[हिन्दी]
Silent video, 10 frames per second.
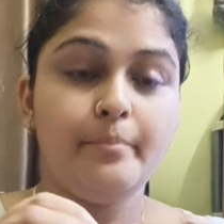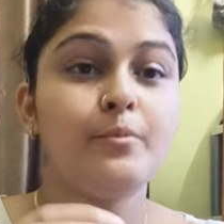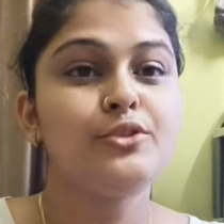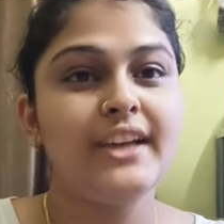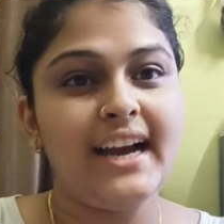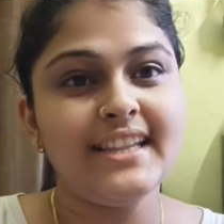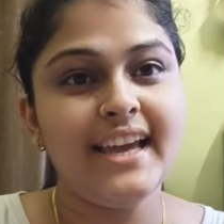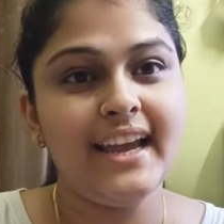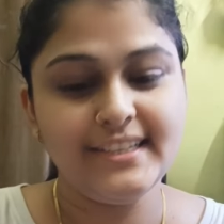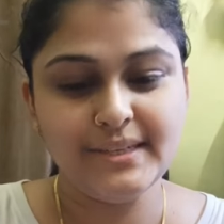मुझे याद
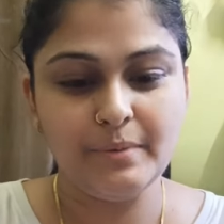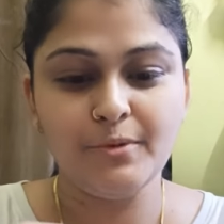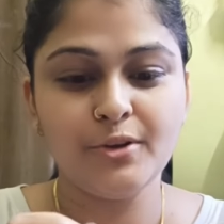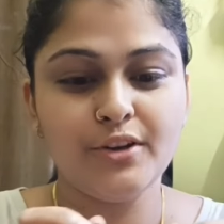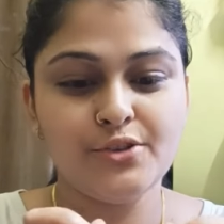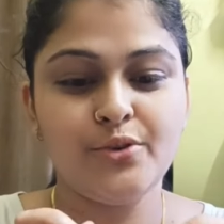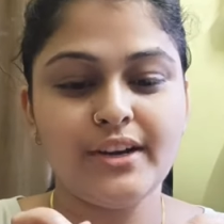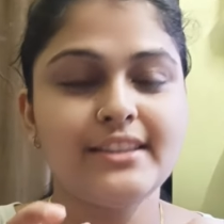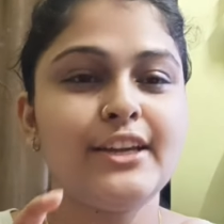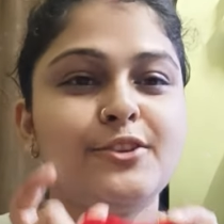है जब हम लोग
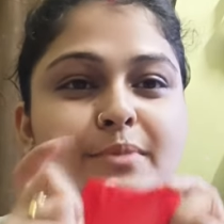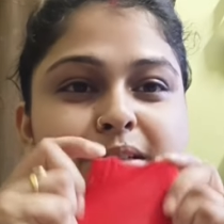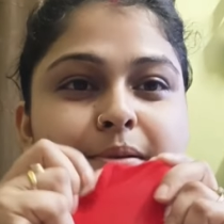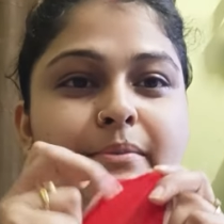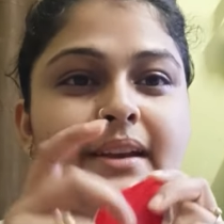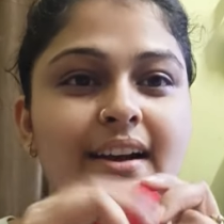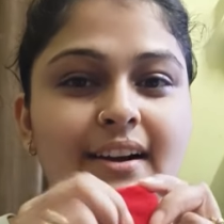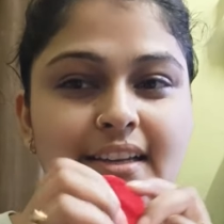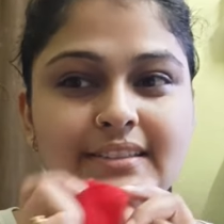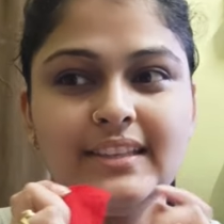छोटे थे तो बचपन में ना
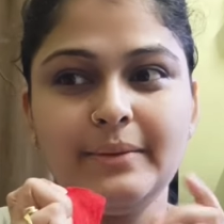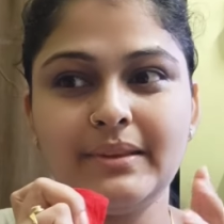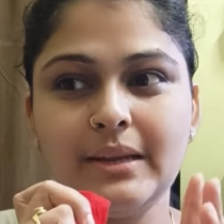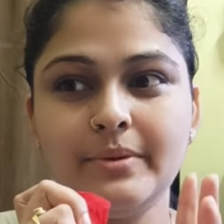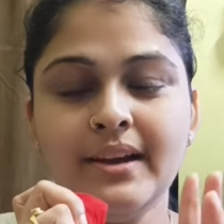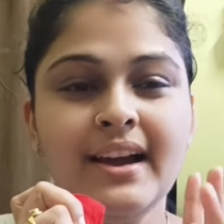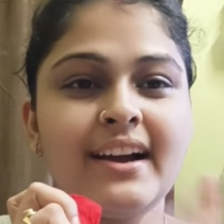इससे मतलब